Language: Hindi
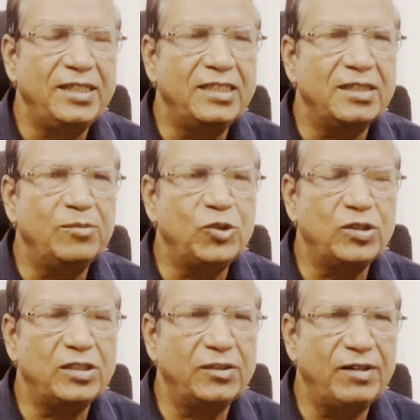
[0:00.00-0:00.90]
ये सब
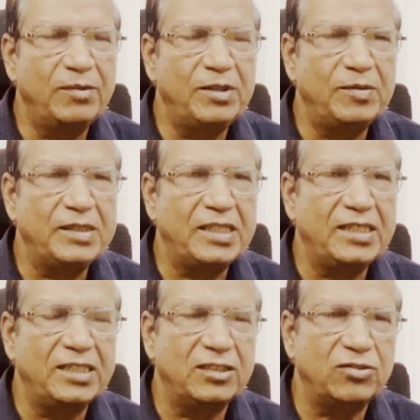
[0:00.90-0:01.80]
जो दवाएं मैंने
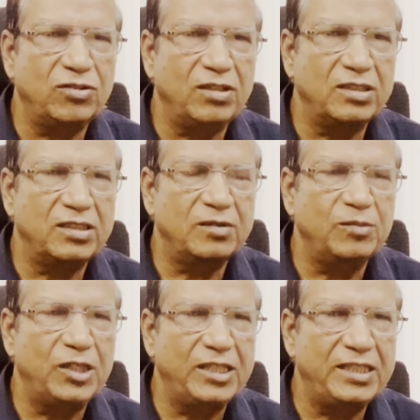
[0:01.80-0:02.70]
बताई रस्टॉक्स
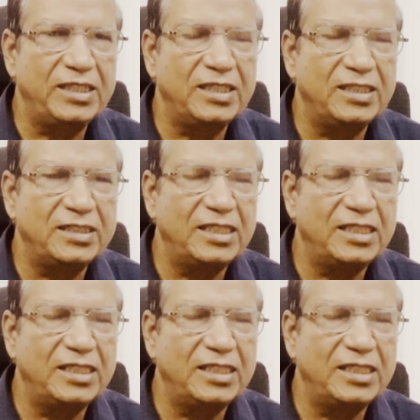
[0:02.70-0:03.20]
ब्राइनिया